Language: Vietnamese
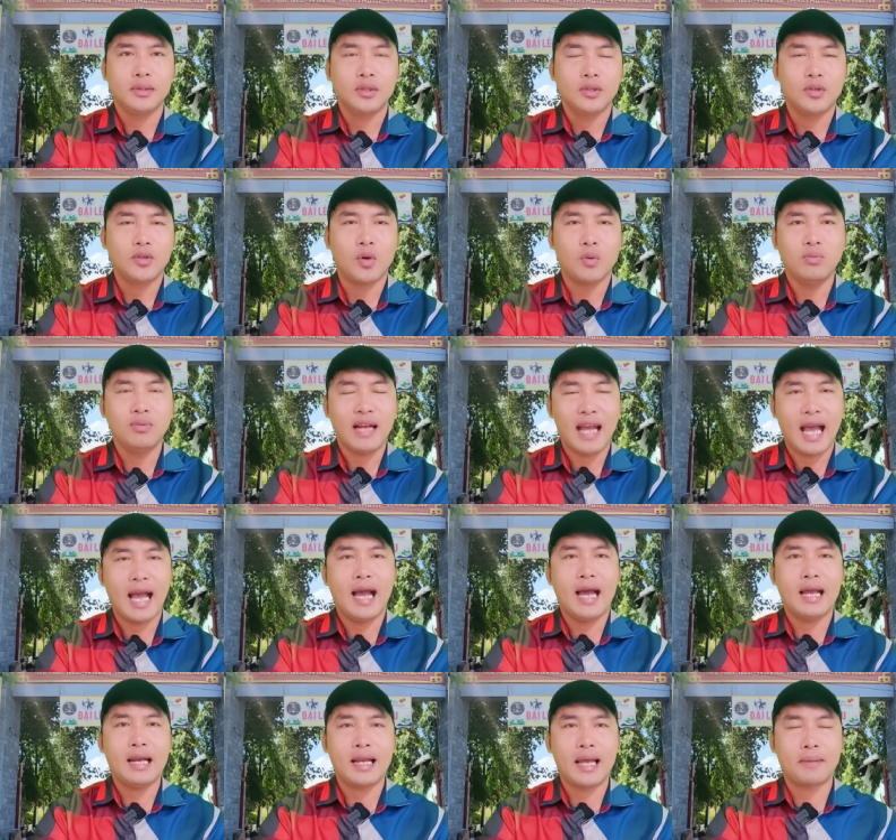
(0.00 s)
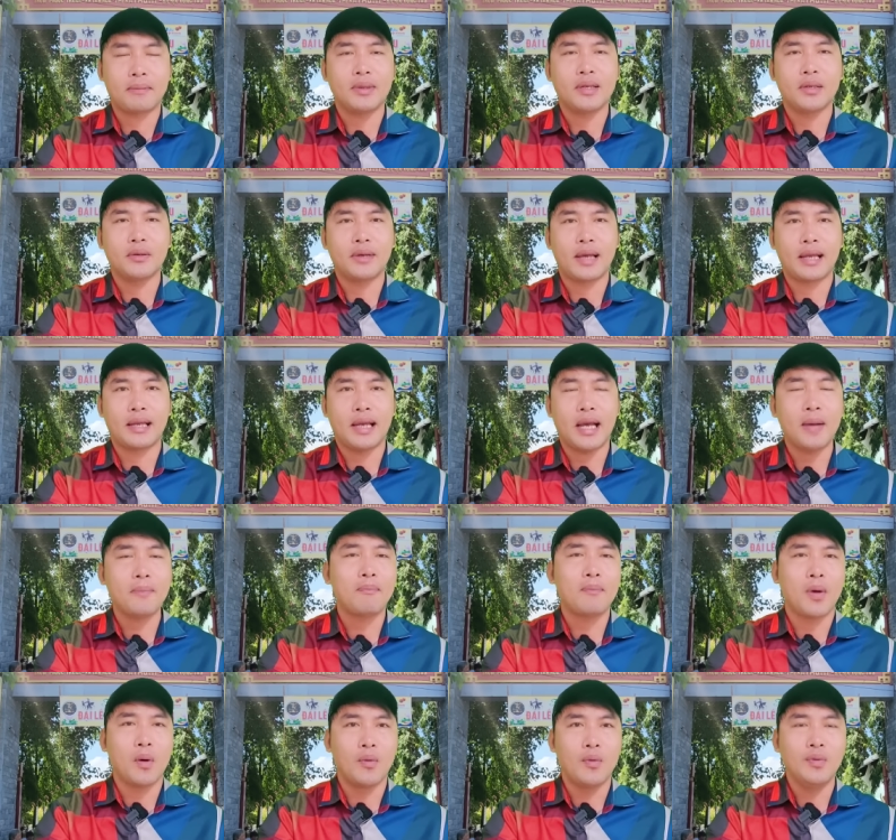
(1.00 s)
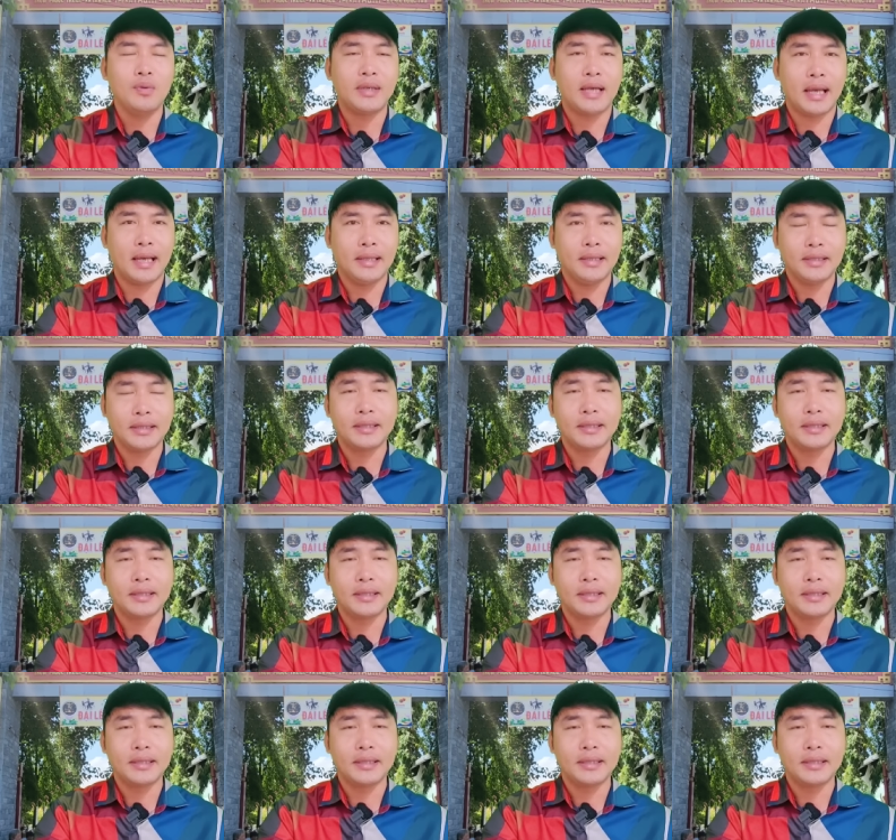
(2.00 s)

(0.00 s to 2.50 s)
cũng đã làm cái điều này ấp ủ kể